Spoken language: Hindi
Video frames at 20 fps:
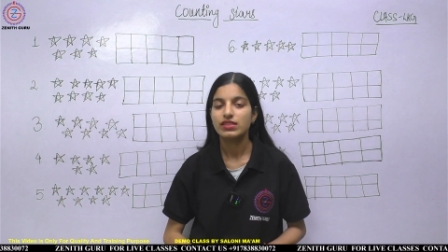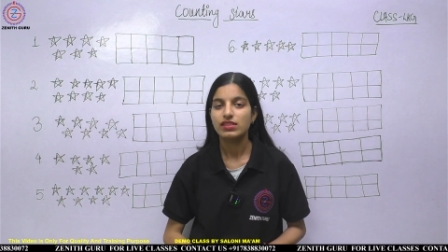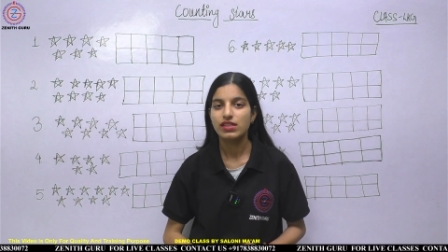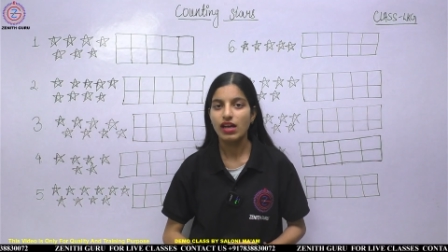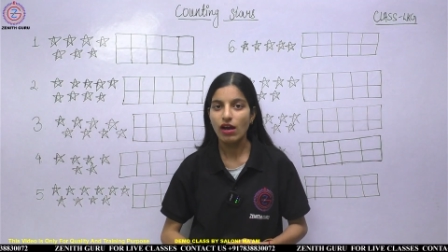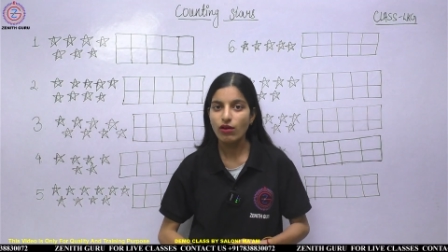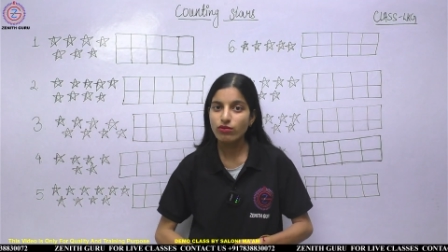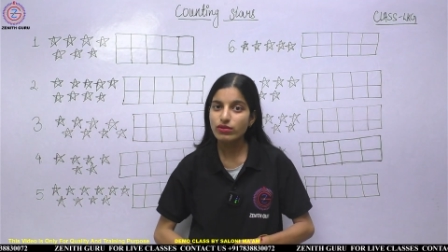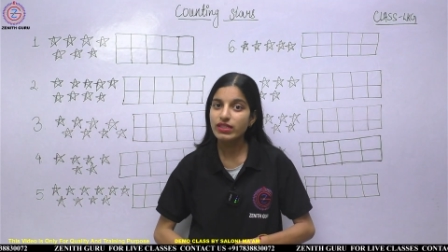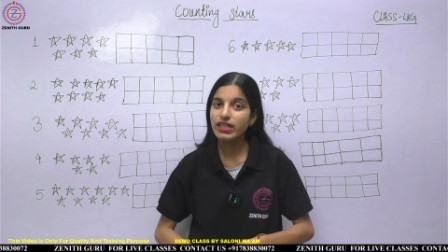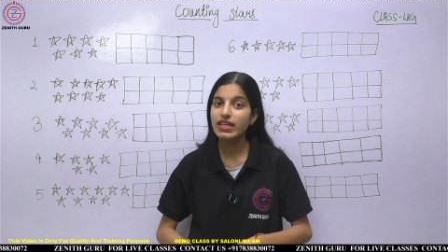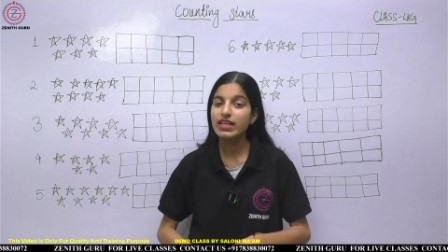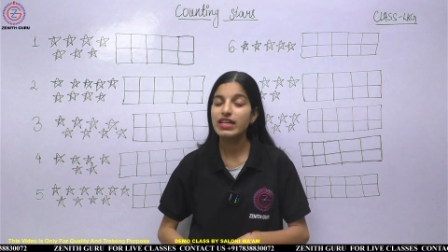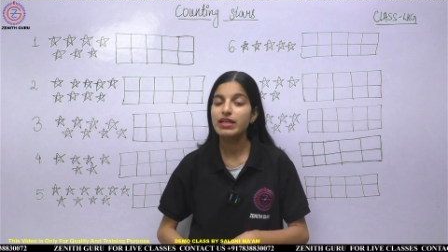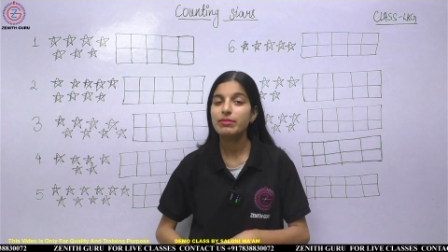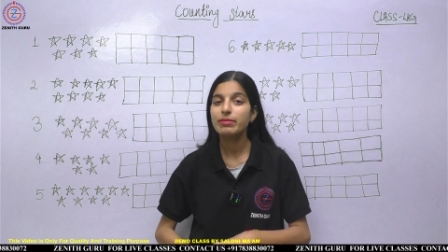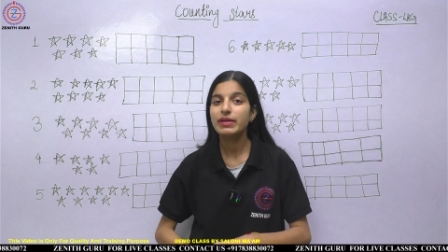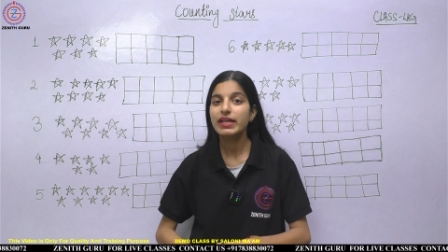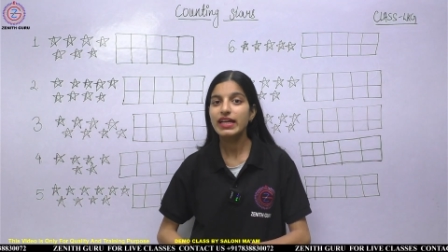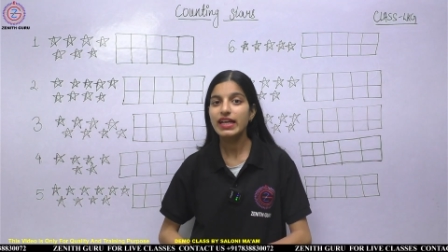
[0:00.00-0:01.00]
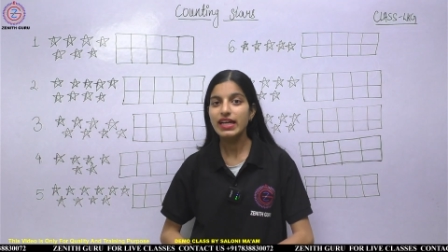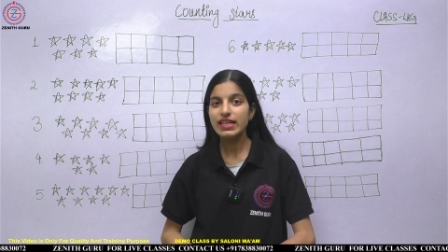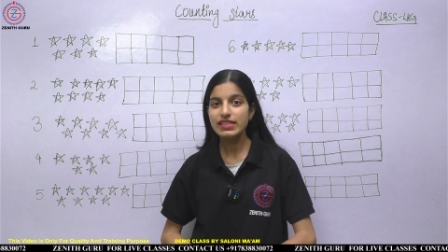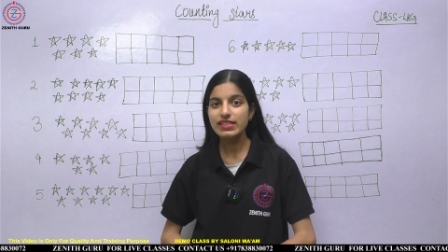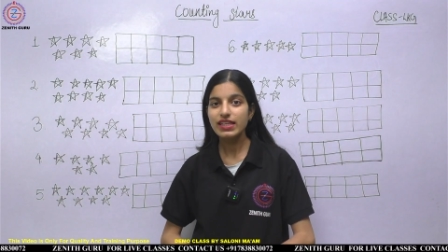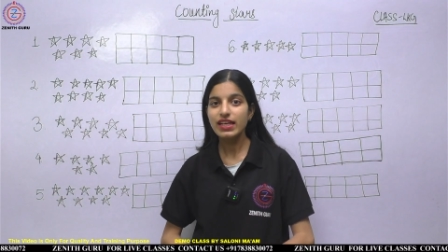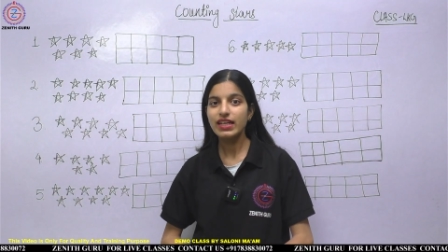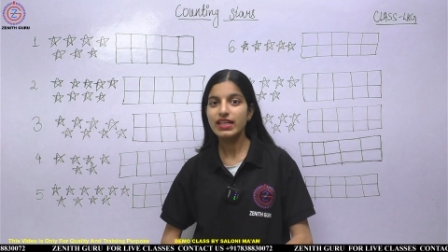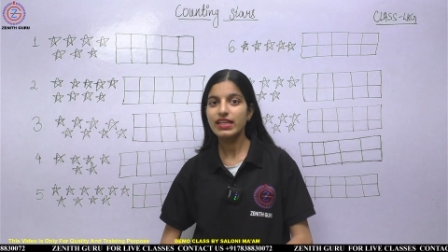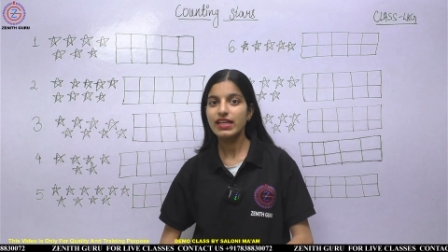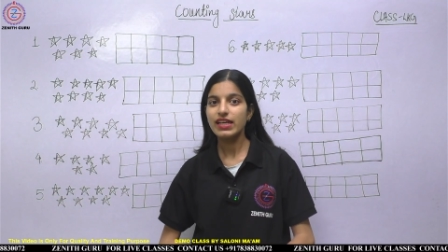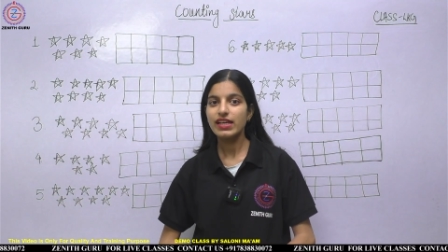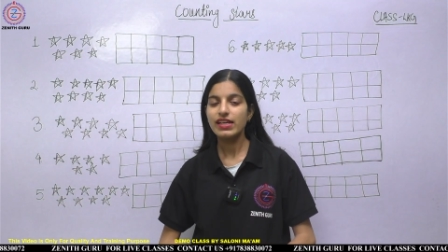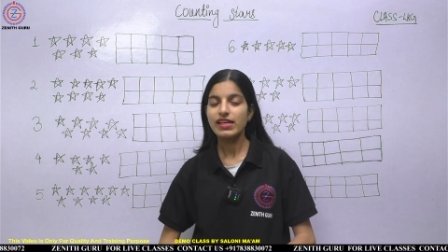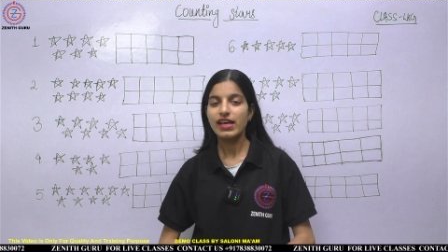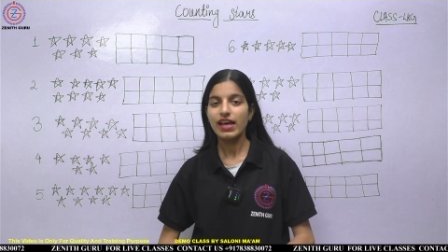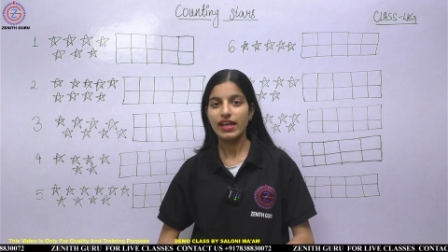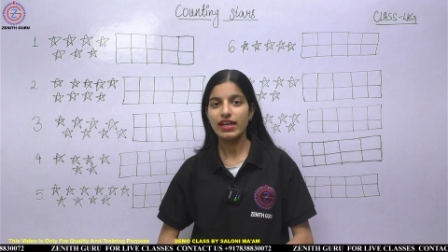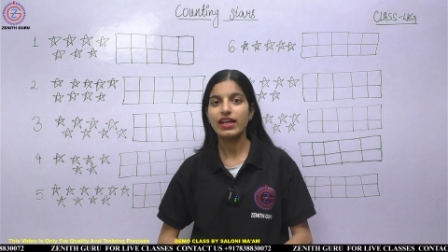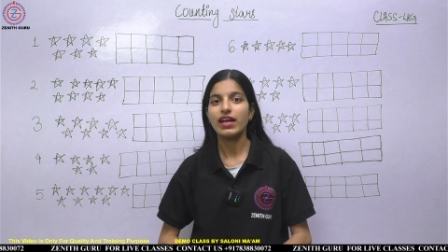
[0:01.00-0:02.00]
काउंट करना पड़ेगा इसके लिए
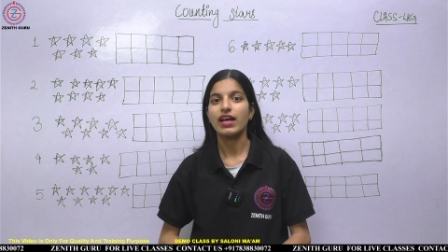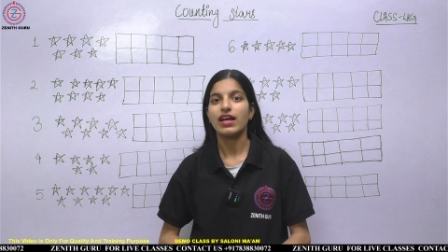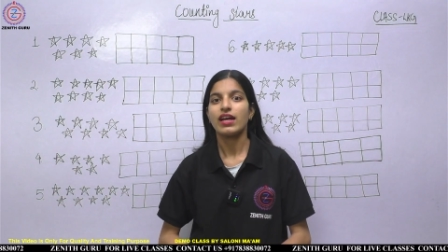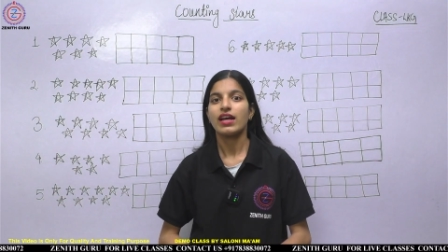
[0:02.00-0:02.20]
है ना